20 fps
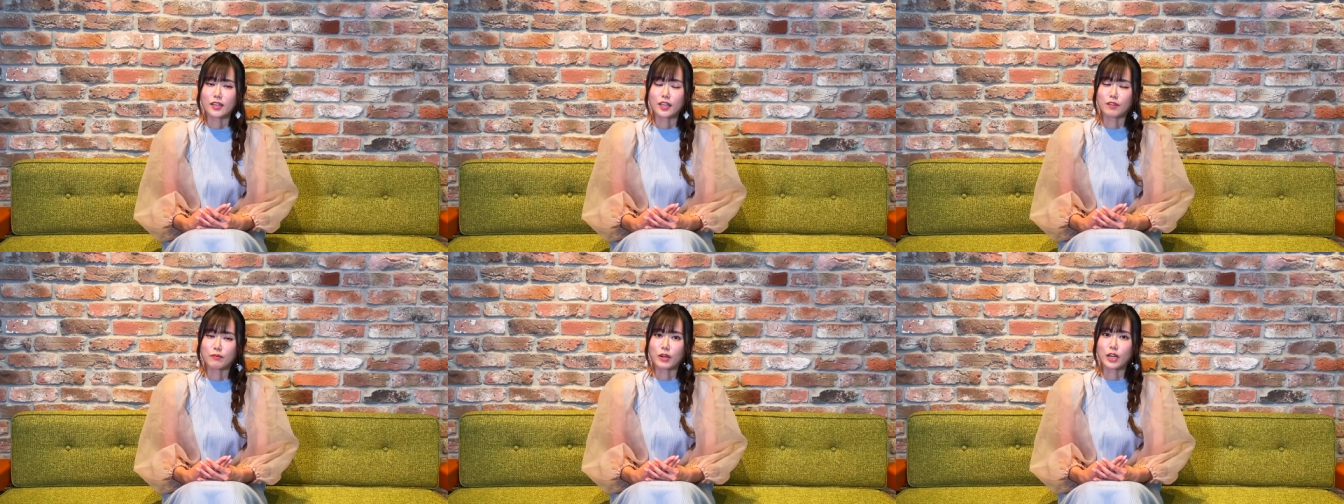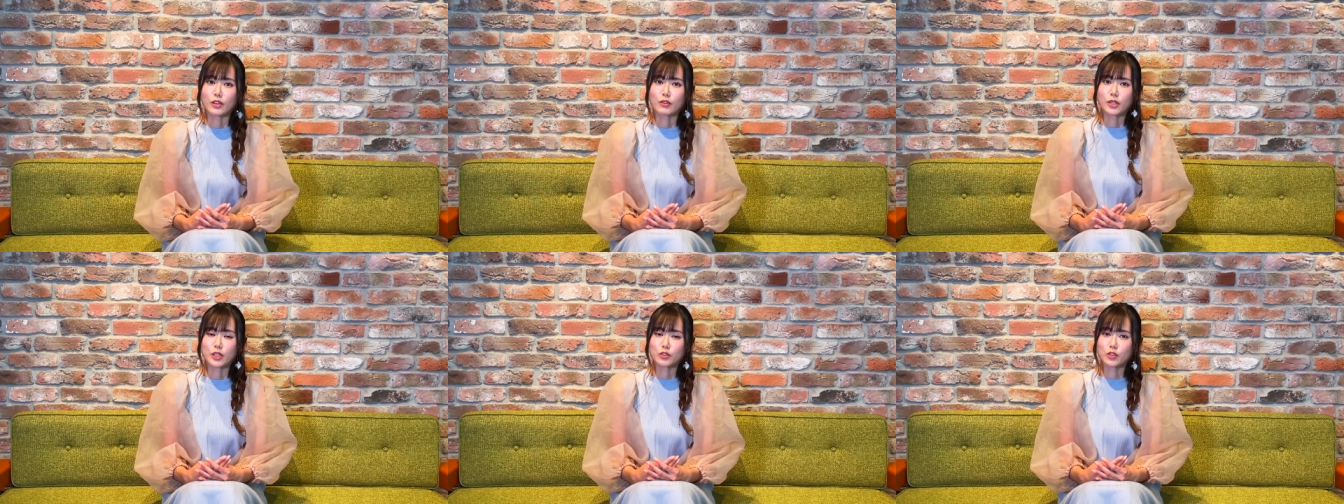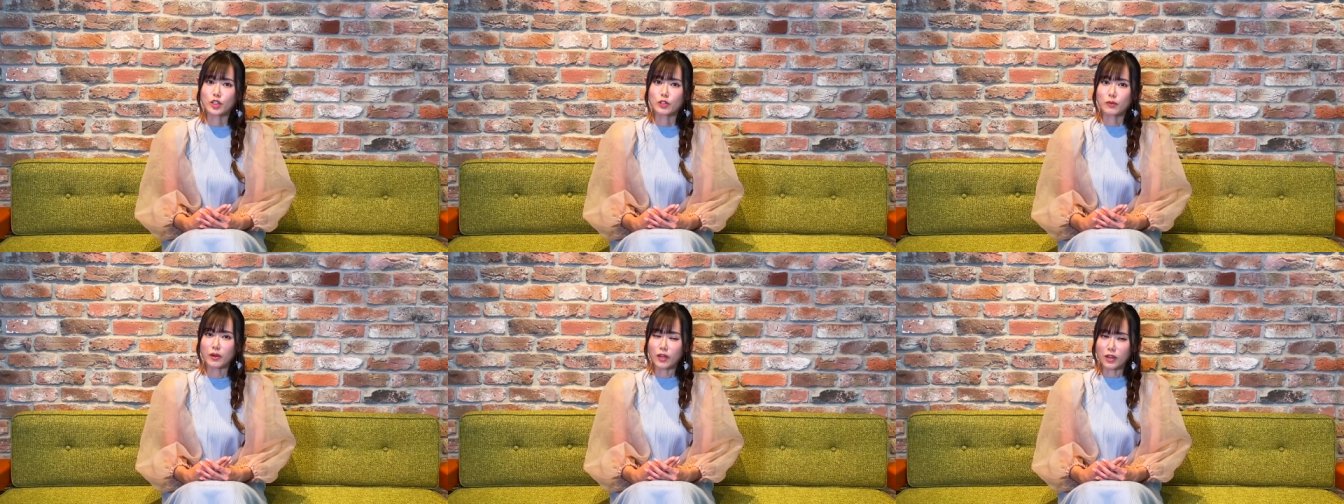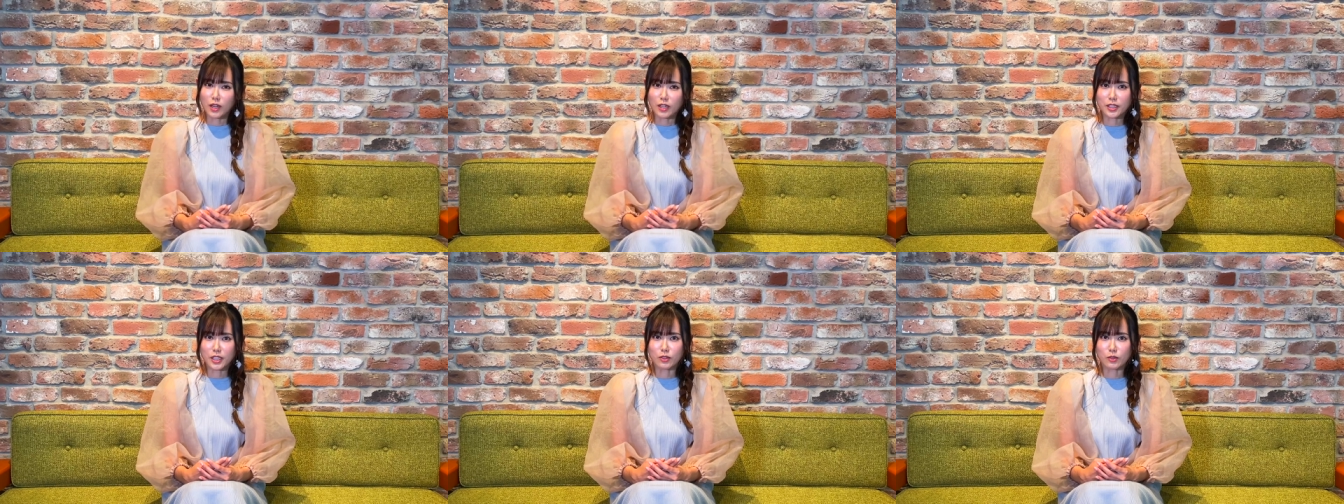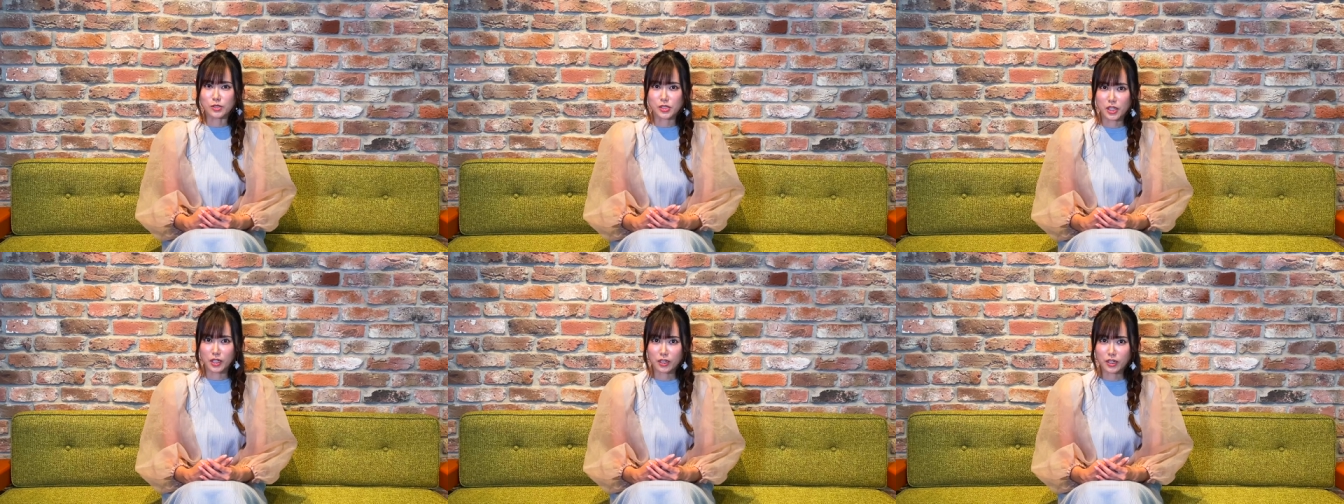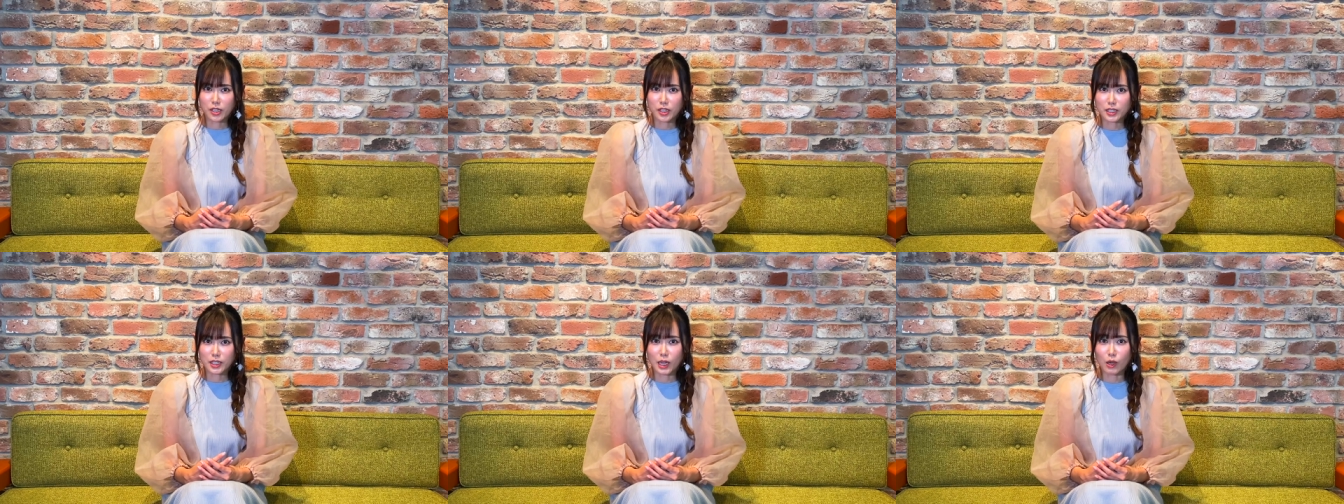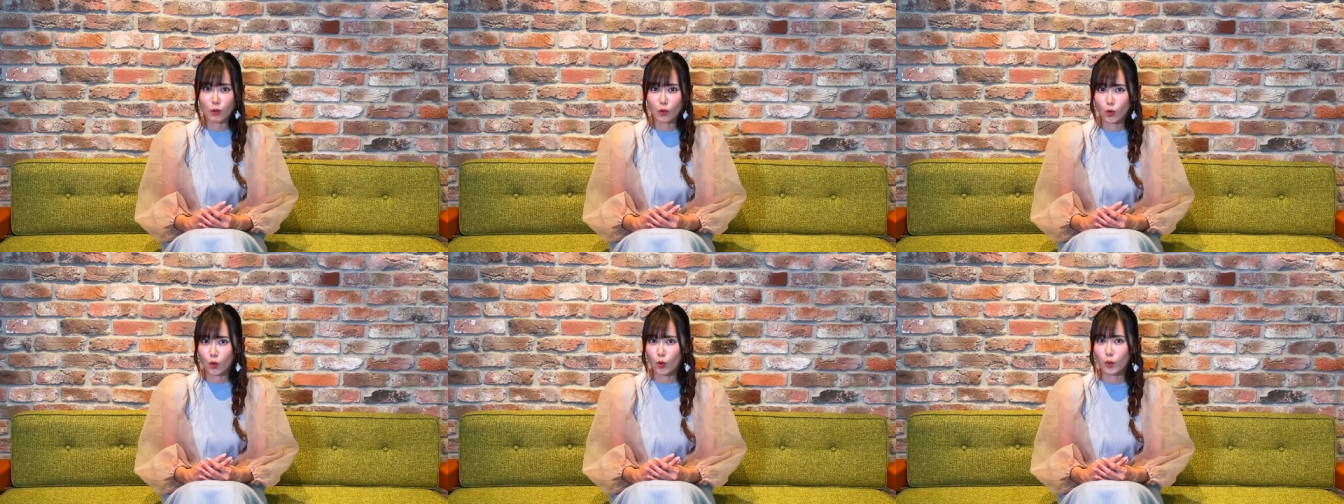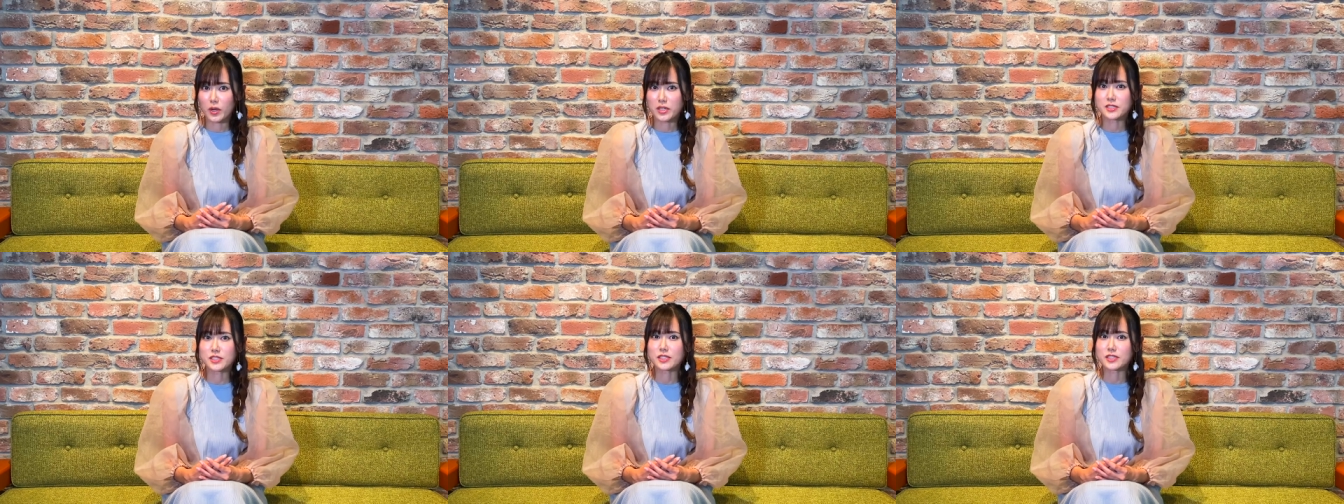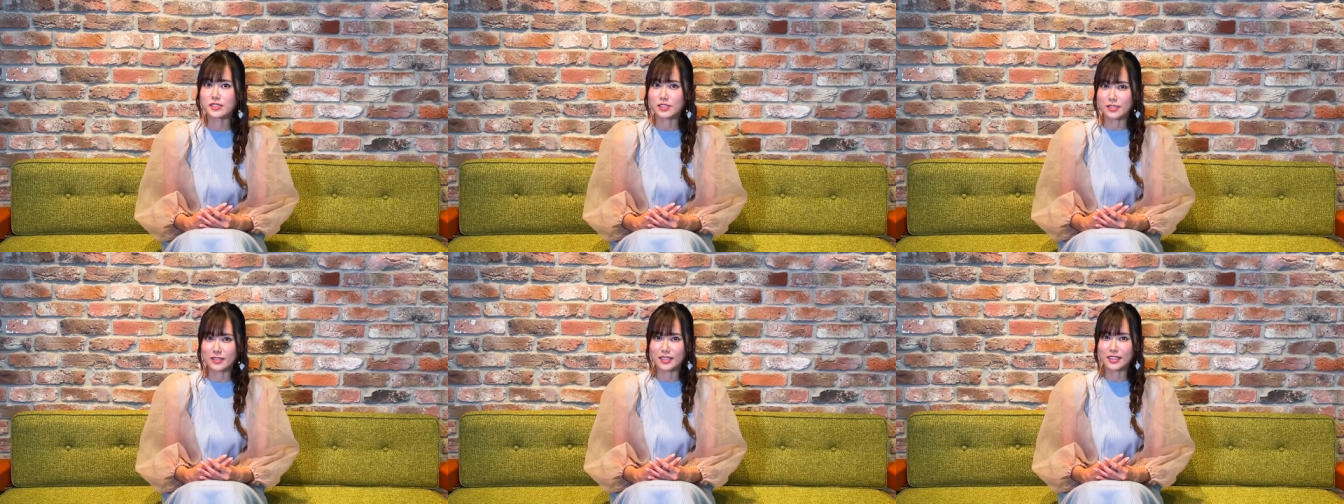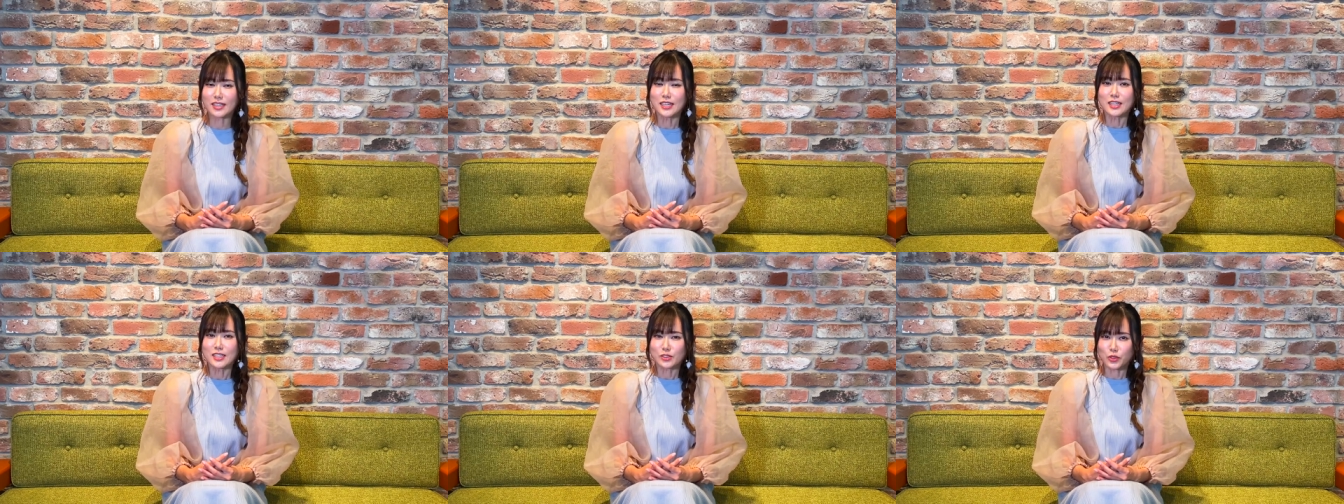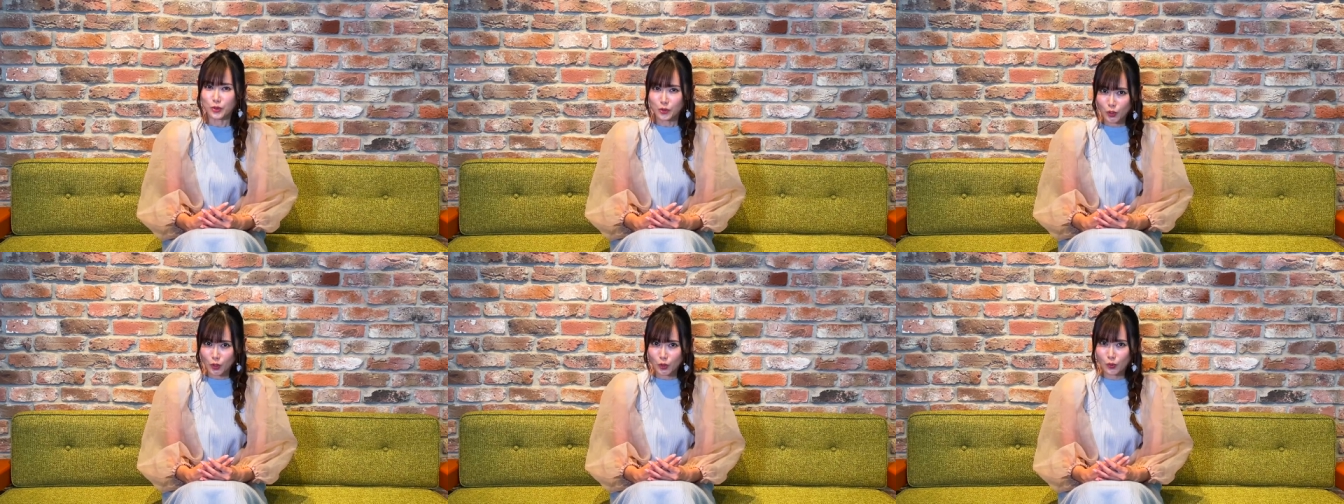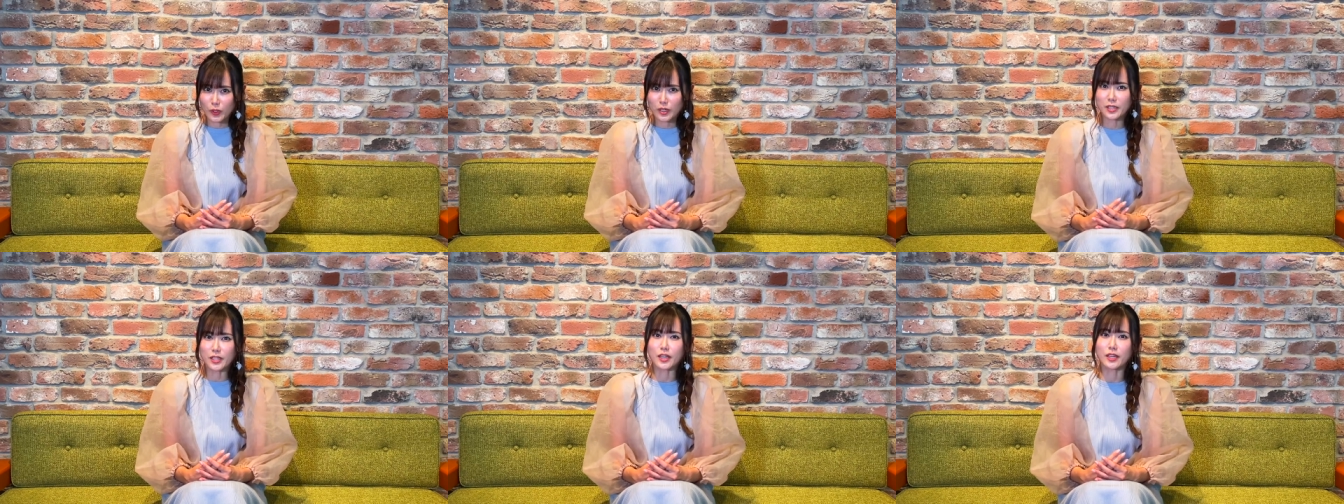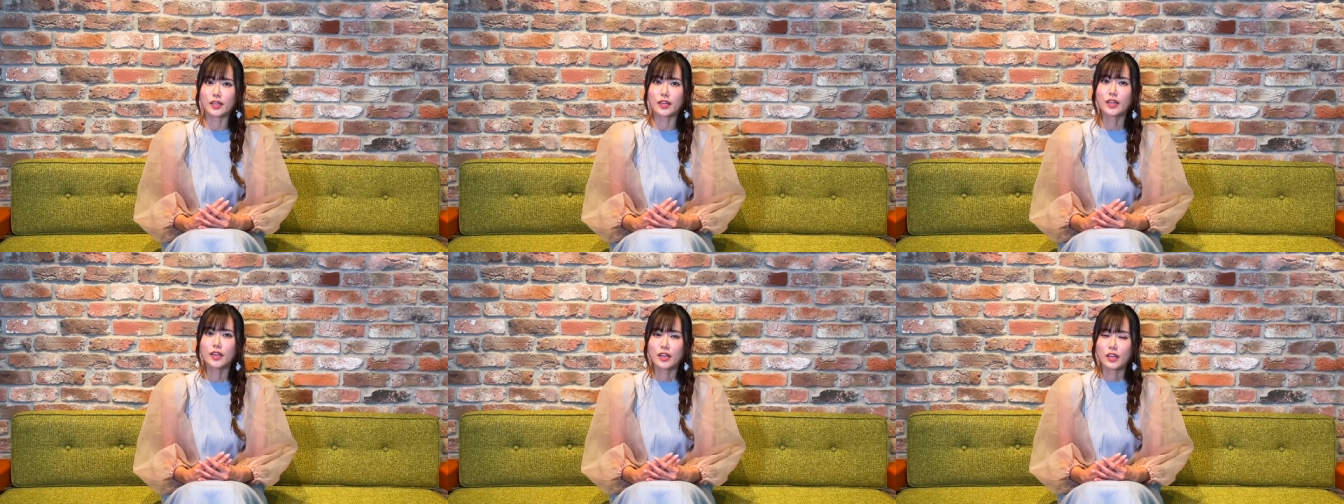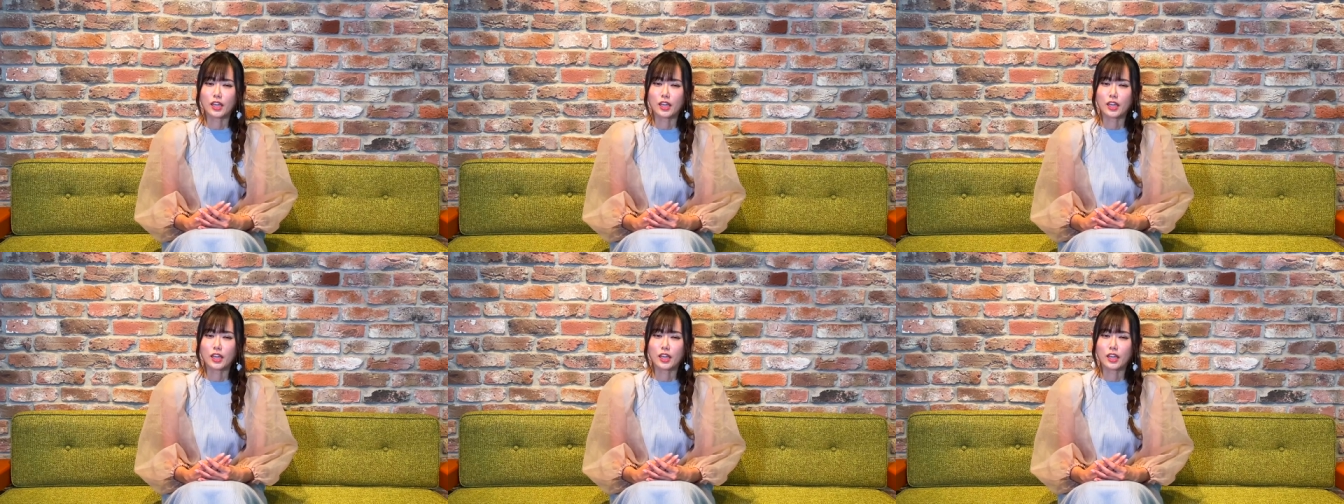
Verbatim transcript: バイオレット・エヴァーガーデンの世界観を壊さずにその上で「